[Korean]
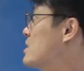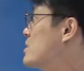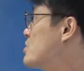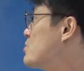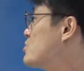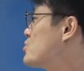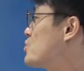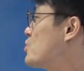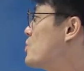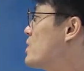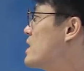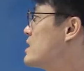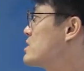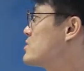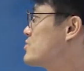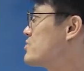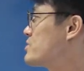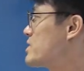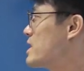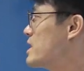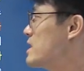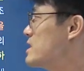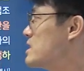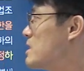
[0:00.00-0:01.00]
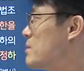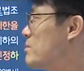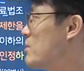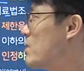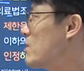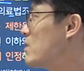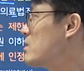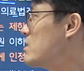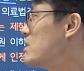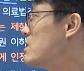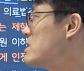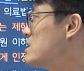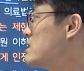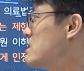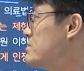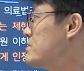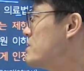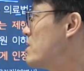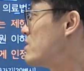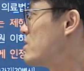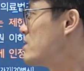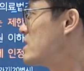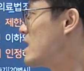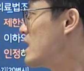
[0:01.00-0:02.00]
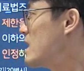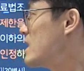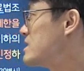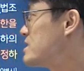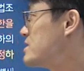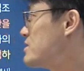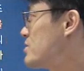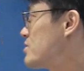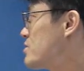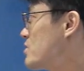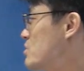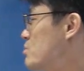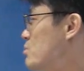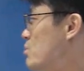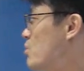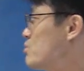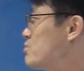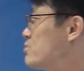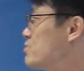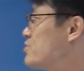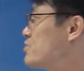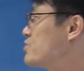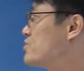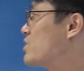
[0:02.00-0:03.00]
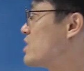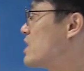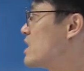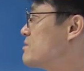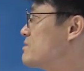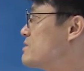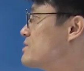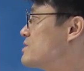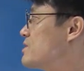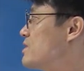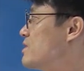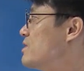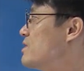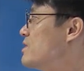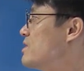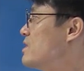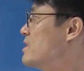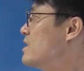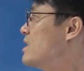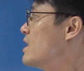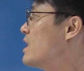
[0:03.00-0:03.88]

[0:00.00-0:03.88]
그 조항 중에 자 벌금형과 징역형을 모두 규정하면서